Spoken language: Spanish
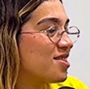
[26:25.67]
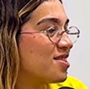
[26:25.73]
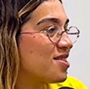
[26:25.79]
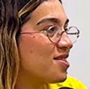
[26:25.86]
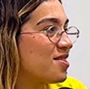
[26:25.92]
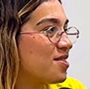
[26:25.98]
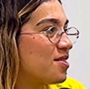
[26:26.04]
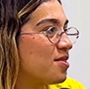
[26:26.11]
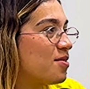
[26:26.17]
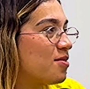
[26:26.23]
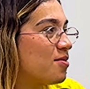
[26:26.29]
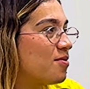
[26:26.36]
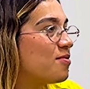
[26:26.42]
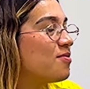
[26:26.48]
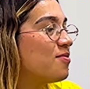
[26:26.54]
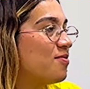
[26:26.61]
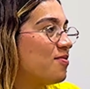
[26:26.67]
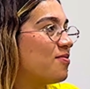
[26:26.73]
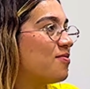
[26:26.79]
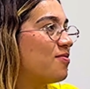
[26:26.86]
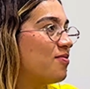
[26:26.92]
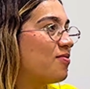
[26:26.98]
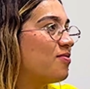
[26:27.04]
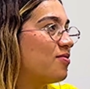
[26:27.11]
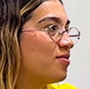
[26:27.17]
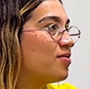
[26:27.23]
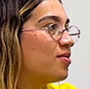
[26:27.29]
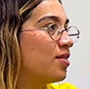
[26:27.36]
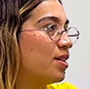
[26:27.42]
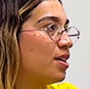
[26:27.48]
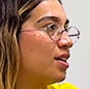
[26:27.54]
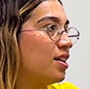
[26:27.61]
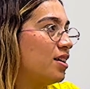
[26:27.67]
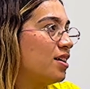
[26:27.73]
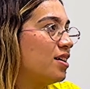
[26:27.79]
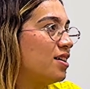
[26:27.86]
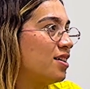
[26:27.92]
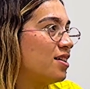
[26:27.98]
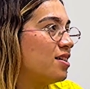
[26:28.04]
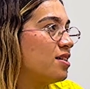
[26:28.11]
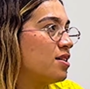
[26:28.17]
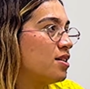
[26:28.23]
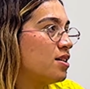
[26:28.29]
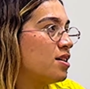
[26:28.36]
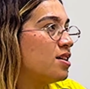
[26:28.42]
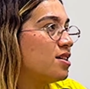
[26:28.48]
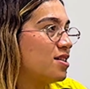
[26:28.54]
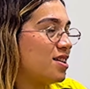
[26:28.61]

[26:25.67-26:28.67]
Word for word: nos juega fuerte, hay que buscar ganarles, ¿no?